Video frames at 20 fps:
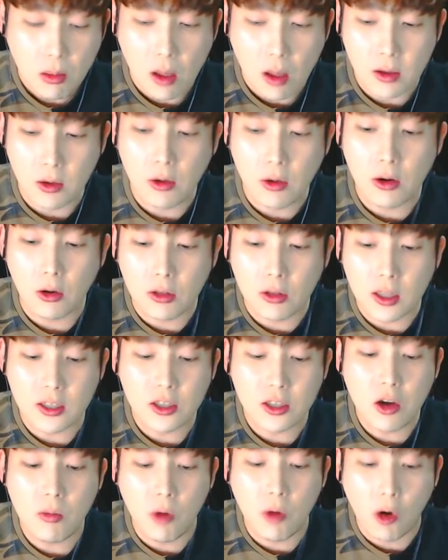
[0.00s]
이걸 여기다
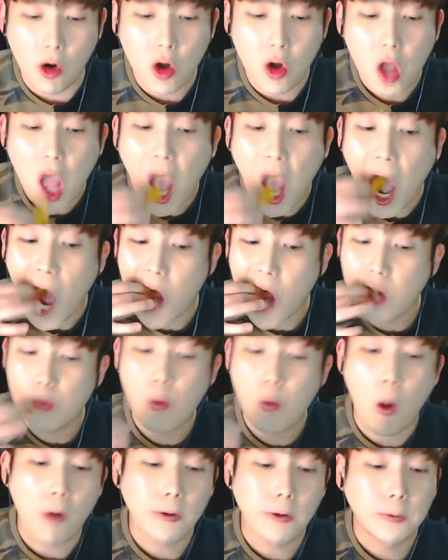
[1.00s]
찍어 먹어.
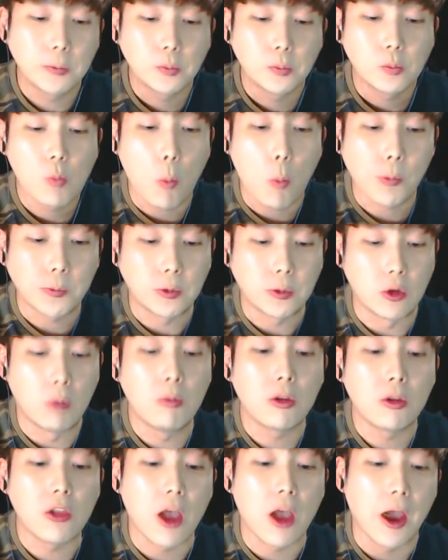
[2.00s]

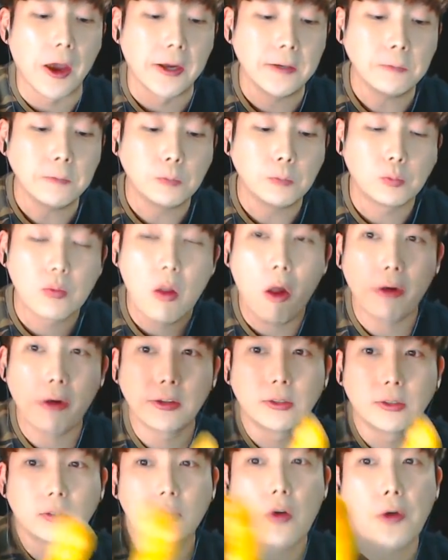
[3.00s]
원물 타임.
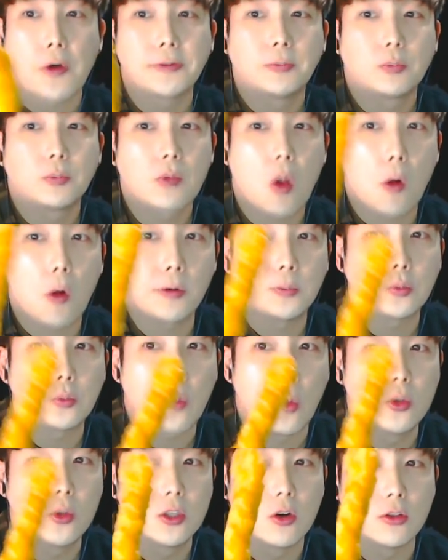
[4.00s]

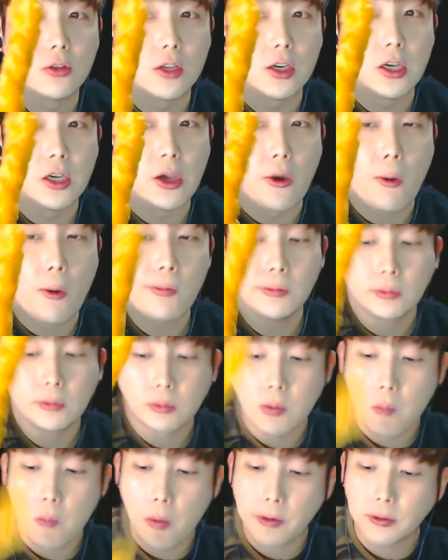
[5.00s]
오징어 튀김.
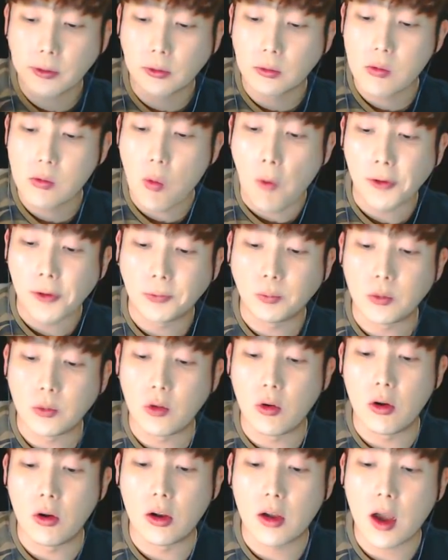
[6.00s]

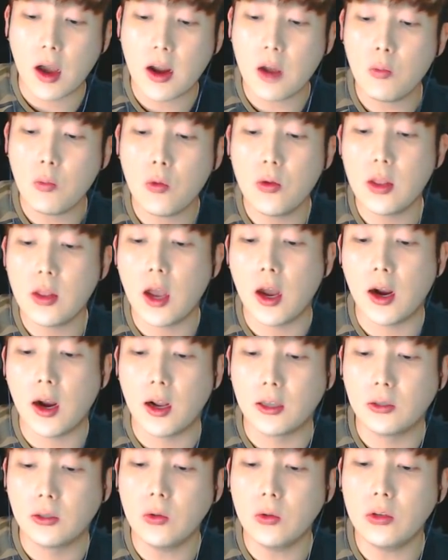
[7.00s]
이걸
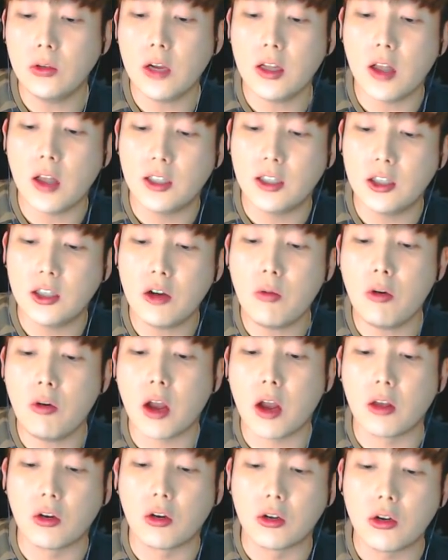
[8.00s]
까라보나 소스에다 찍어
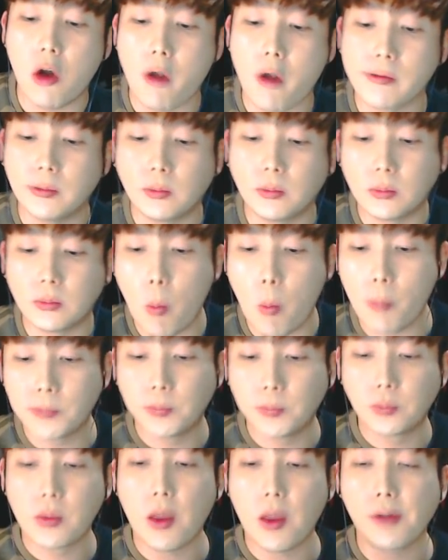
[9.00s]
먹으라는 거죠.
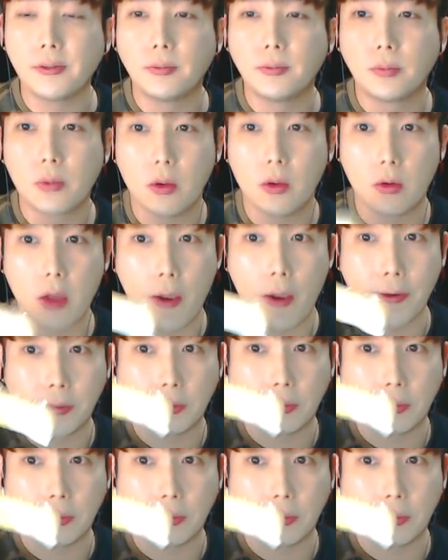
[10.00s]
이렇게.